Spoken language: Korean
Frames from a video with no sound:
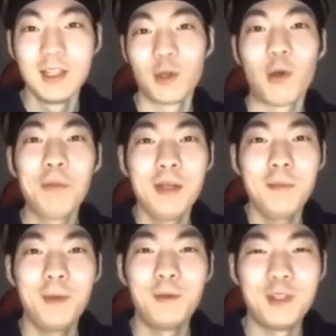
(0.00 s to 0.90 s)

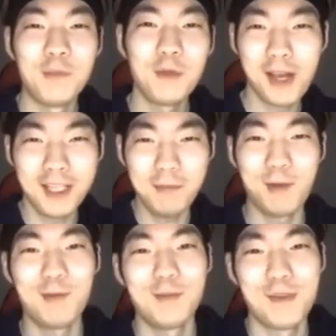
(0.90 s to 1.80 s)
정필립 배우님이 환희
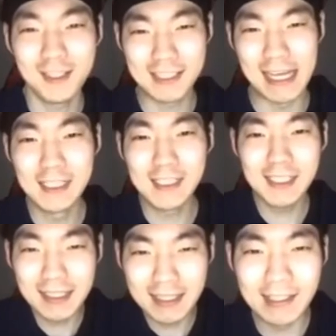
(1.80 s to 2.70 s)
배우님이랑 제일
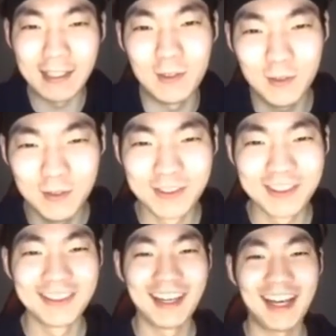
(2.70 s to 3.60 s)
친하다네요.
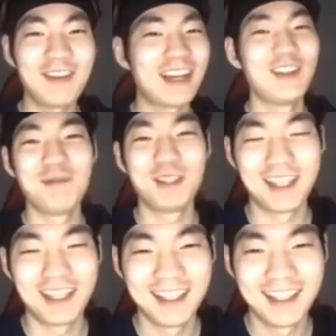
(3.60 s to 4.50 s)
이런 거 하면 안 됩니다.
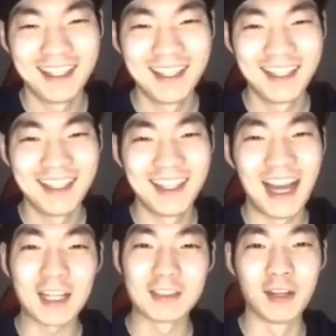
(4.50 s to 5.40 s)
아 그래요? 그럼
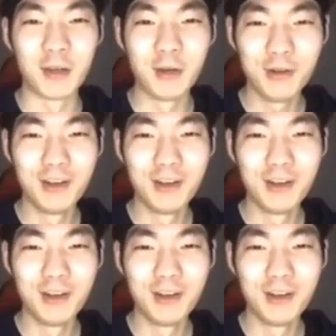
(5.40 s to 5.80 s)
아, 아 그래요?